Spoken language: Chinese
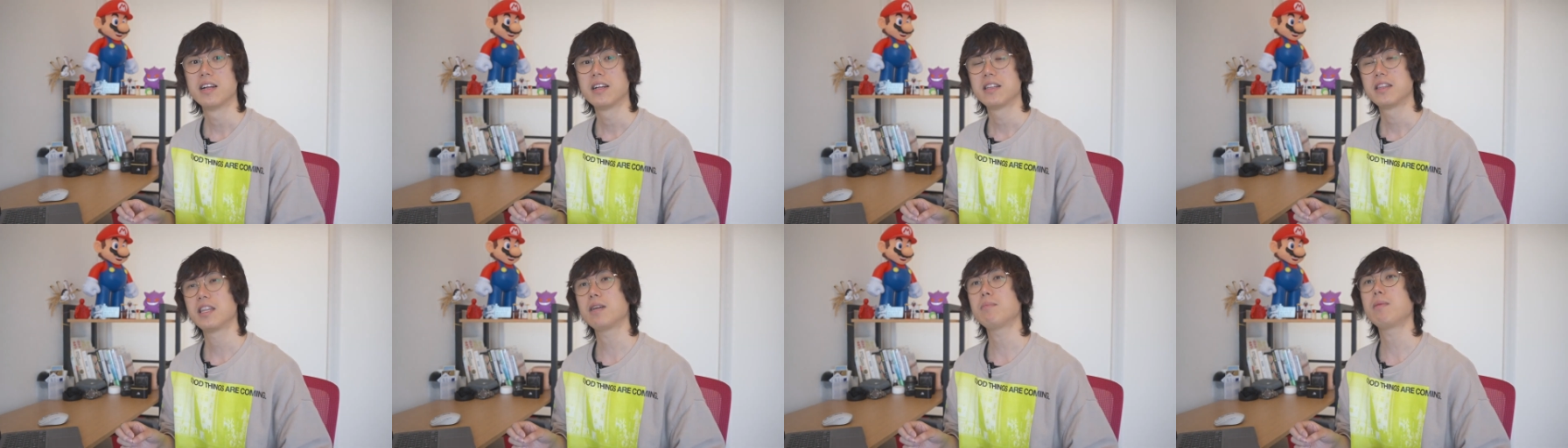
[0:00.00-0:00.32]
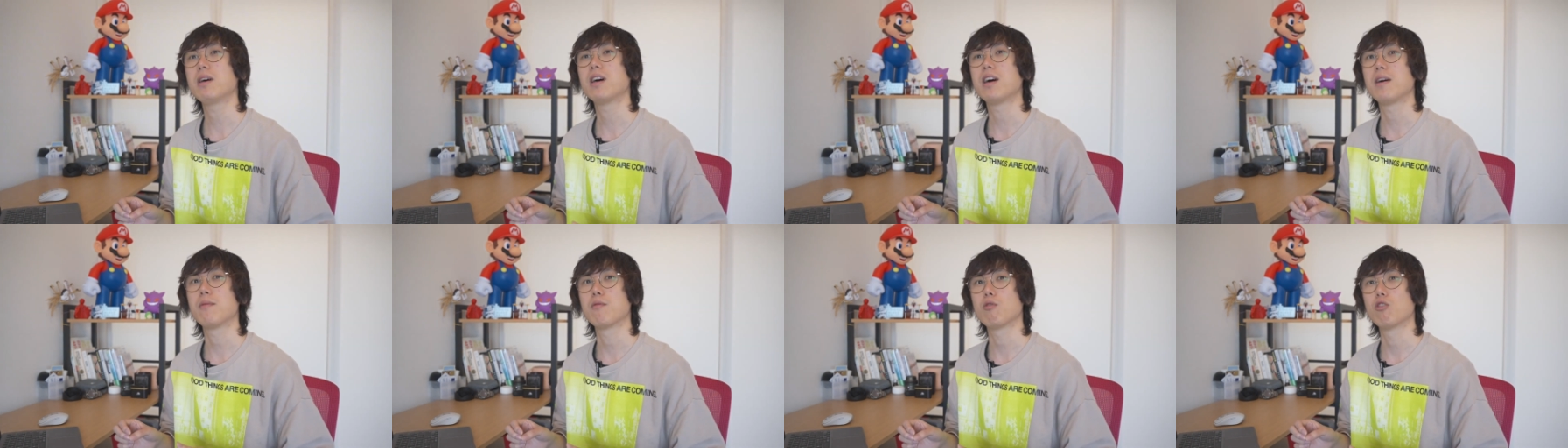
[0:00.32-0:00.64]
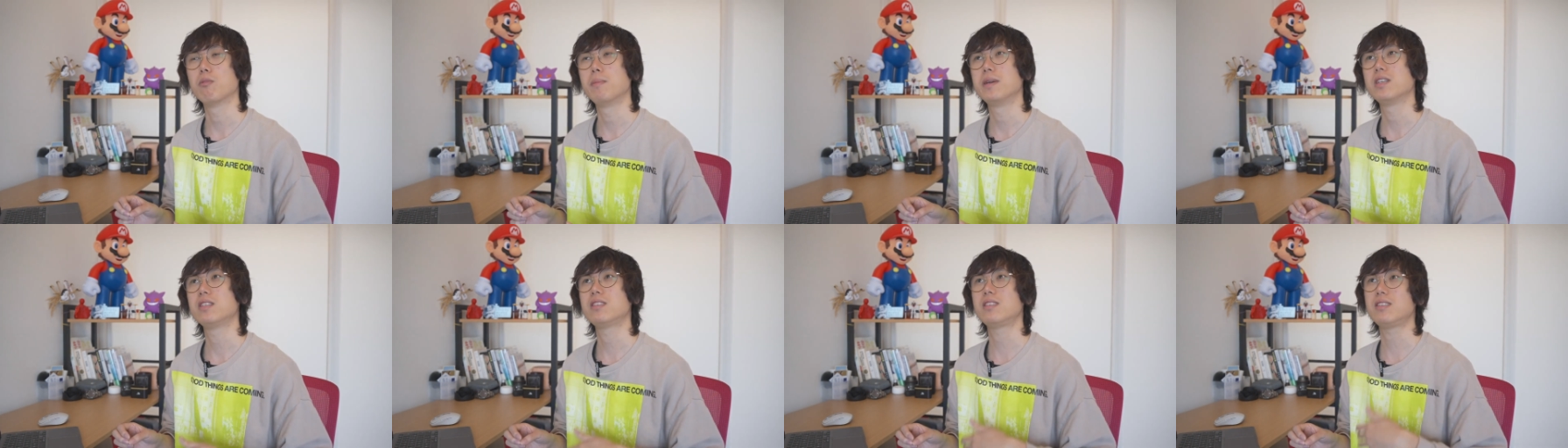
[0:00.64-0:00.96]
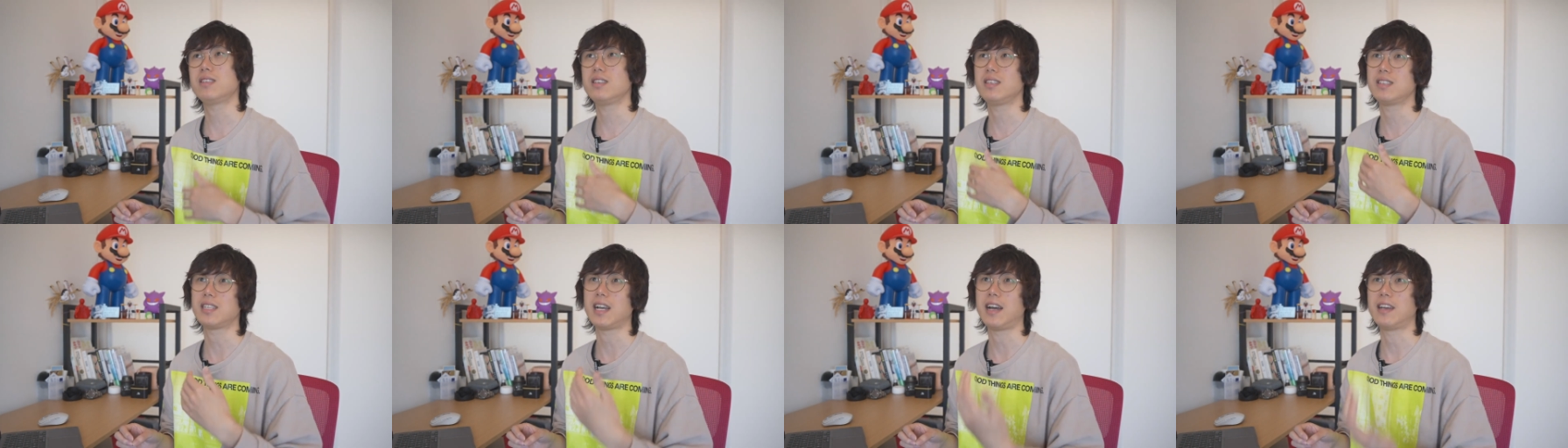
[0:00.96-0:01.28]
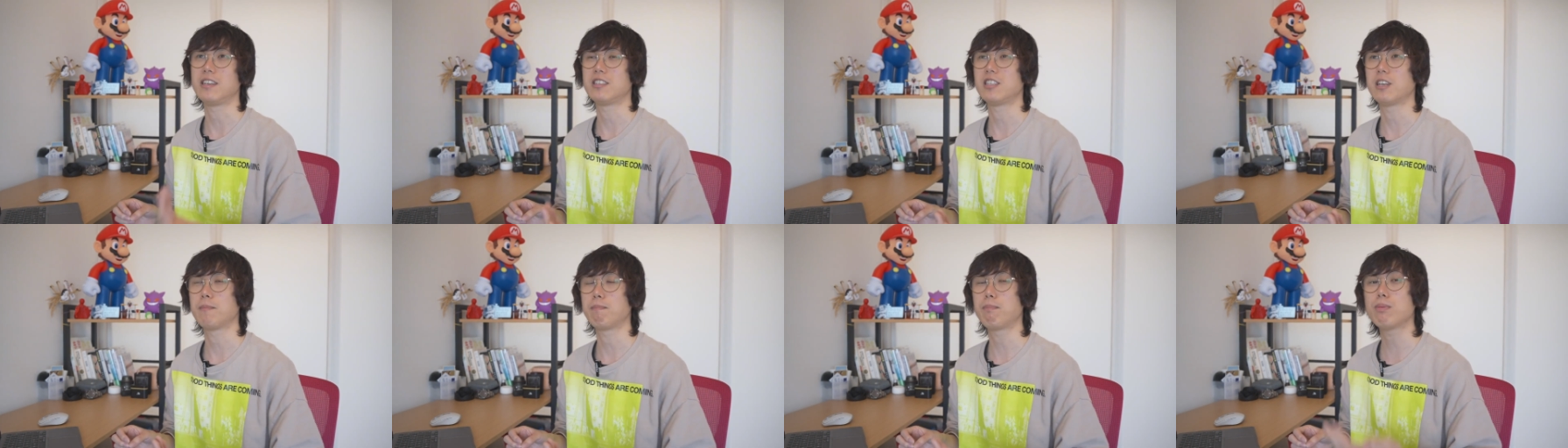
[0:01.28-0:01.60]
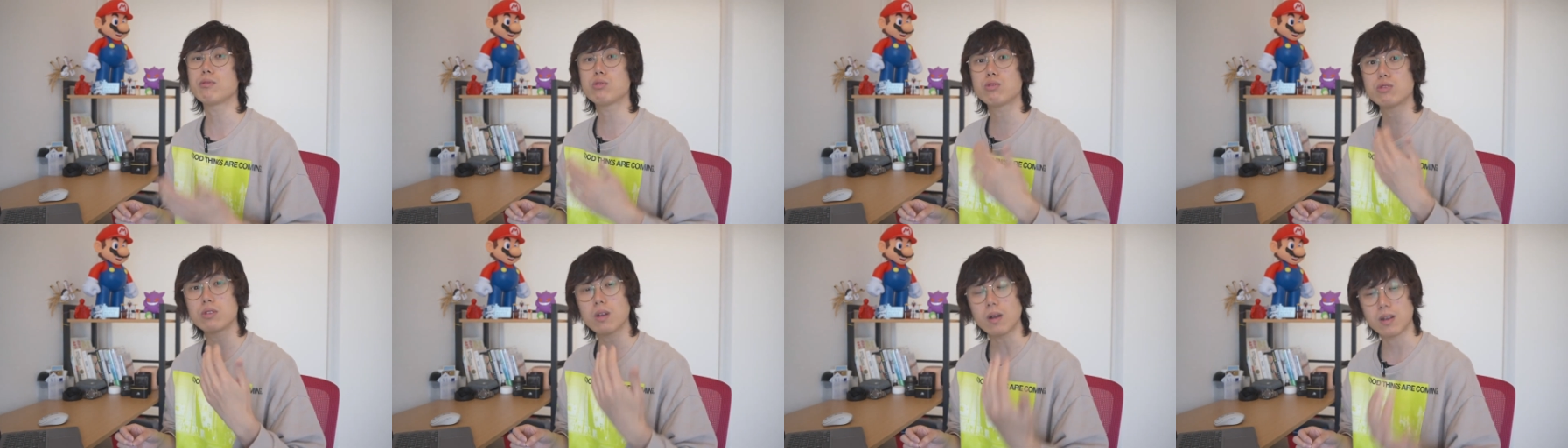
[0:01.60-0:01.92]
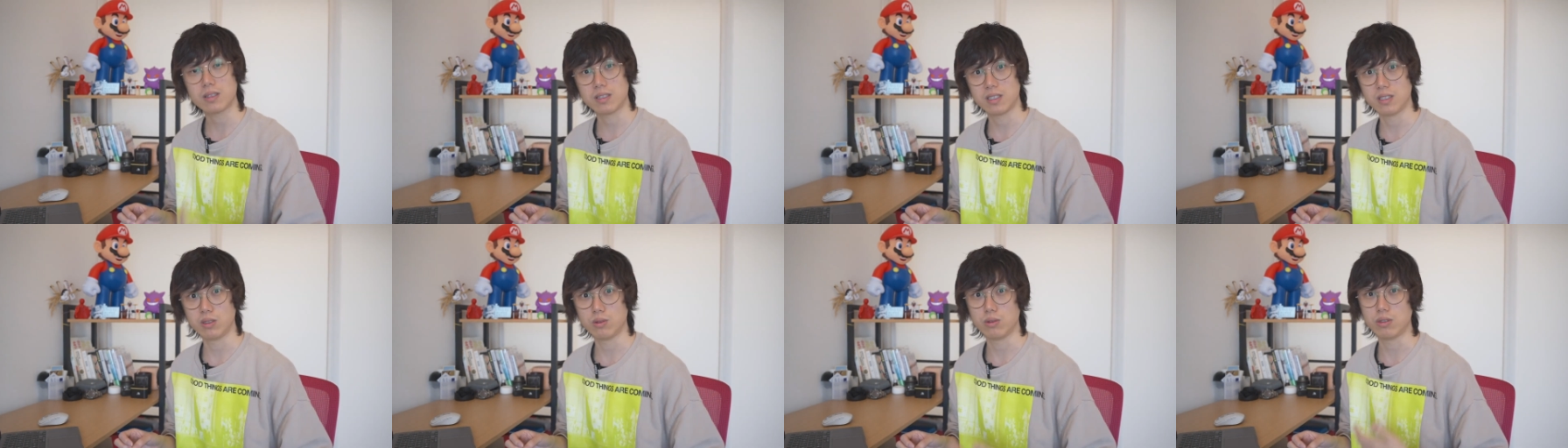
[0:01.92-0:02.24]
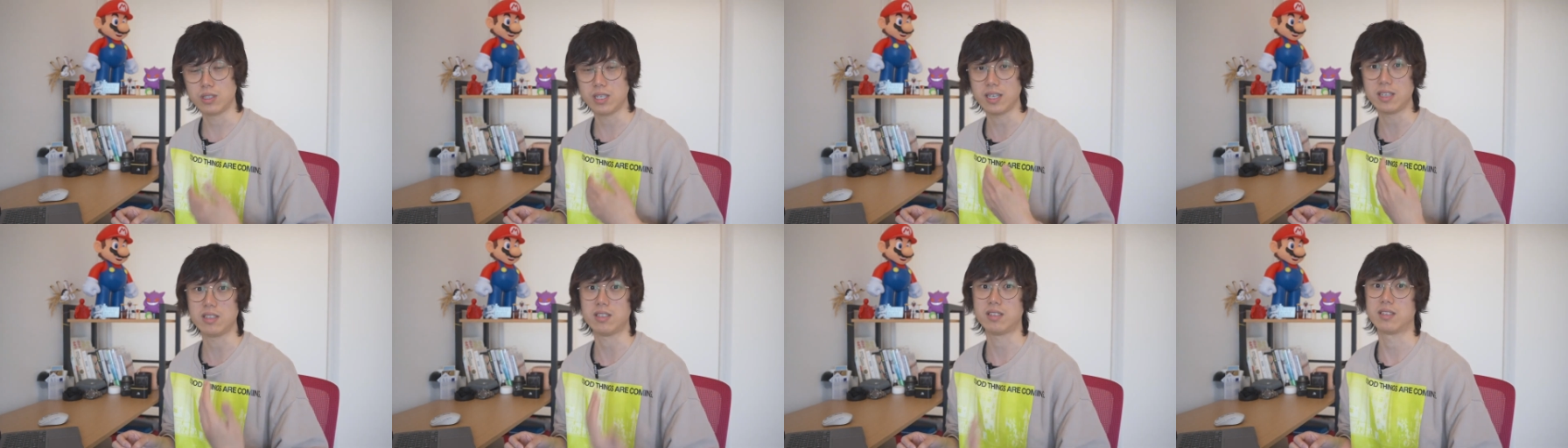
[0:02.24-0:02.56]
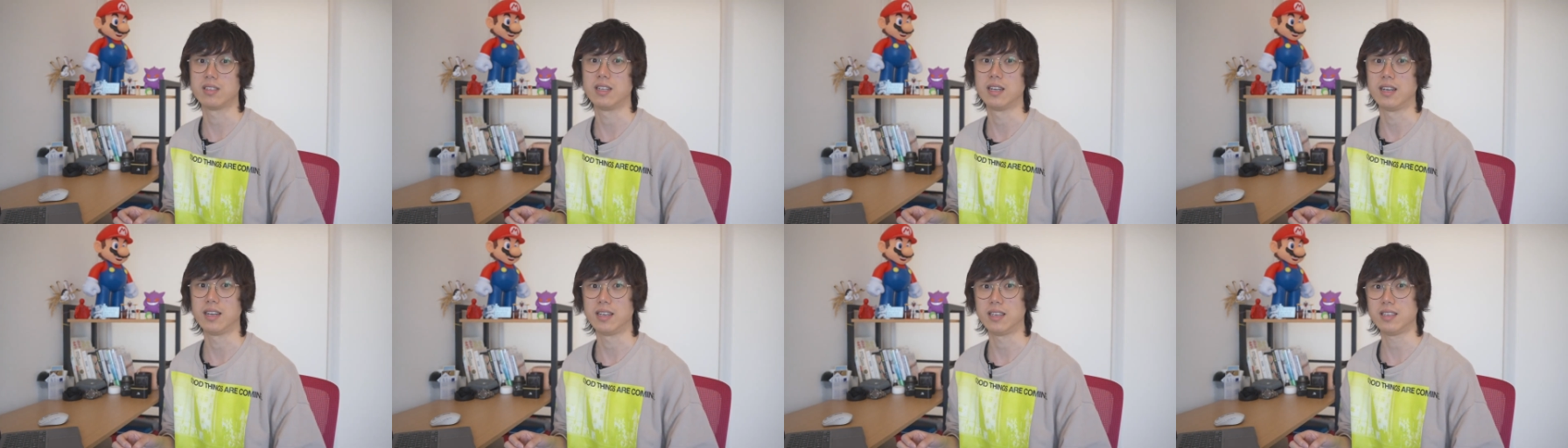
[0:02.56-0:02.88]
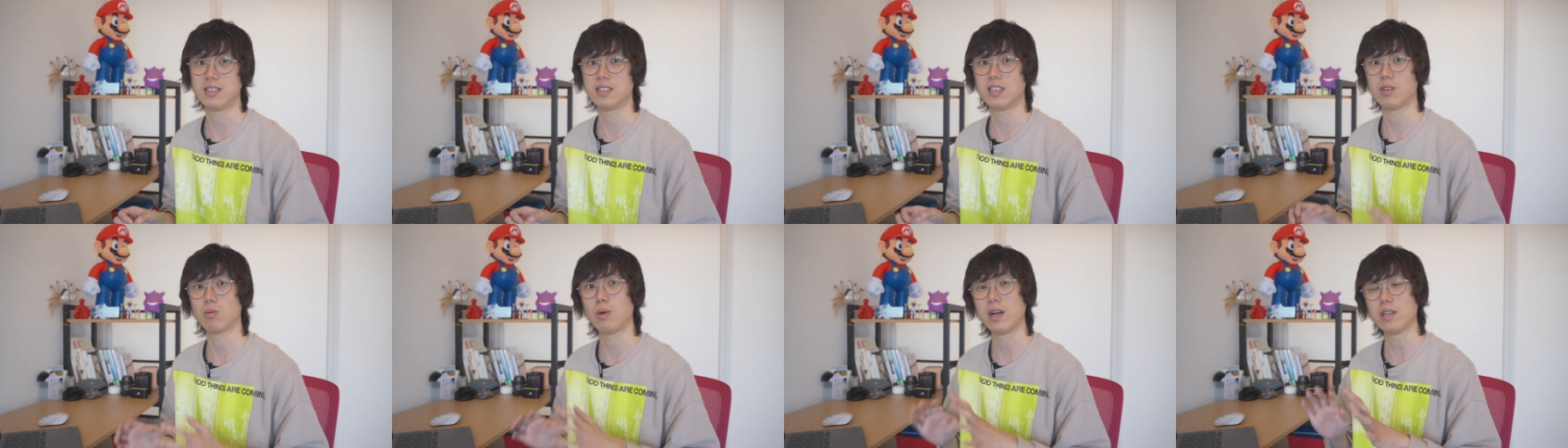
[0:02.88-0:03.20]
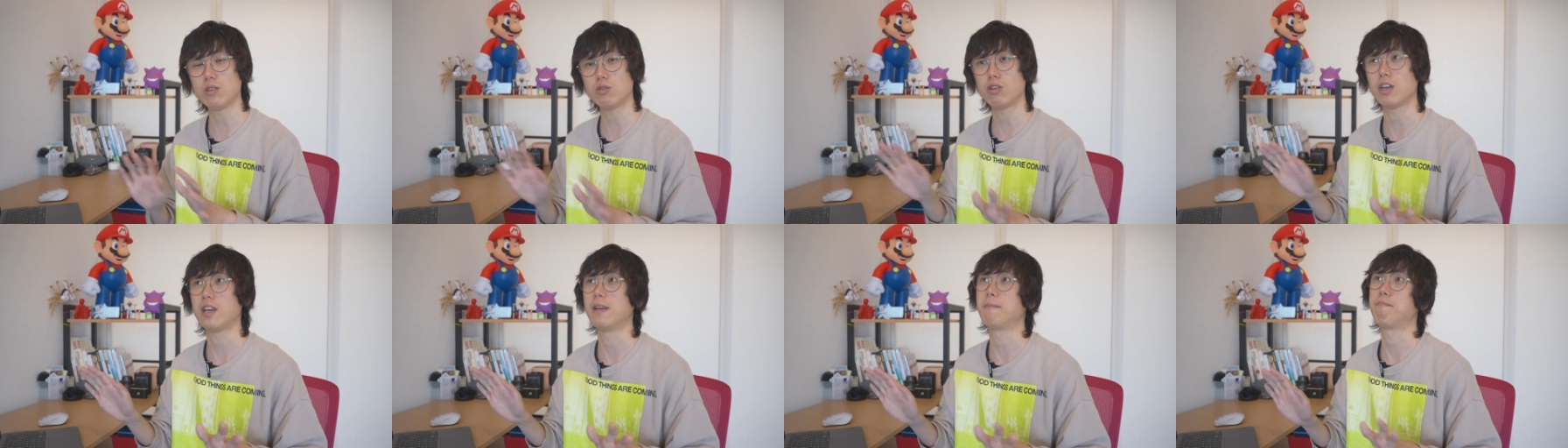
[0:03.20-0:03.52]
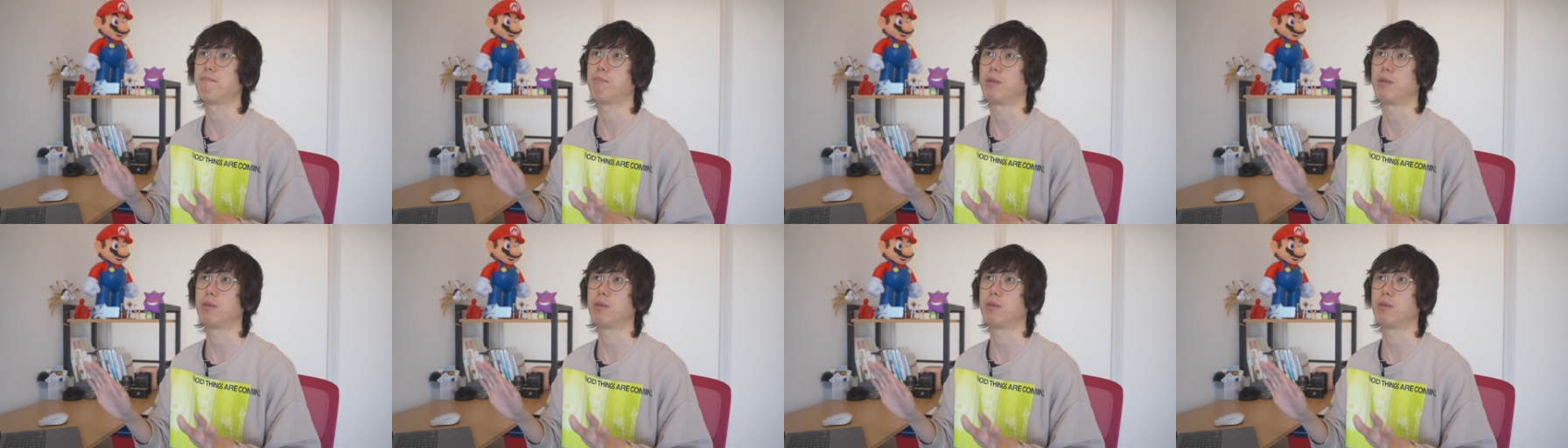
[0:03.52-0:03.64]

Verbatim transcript: 那么我们试一下一些不需要基于现实的一些完全，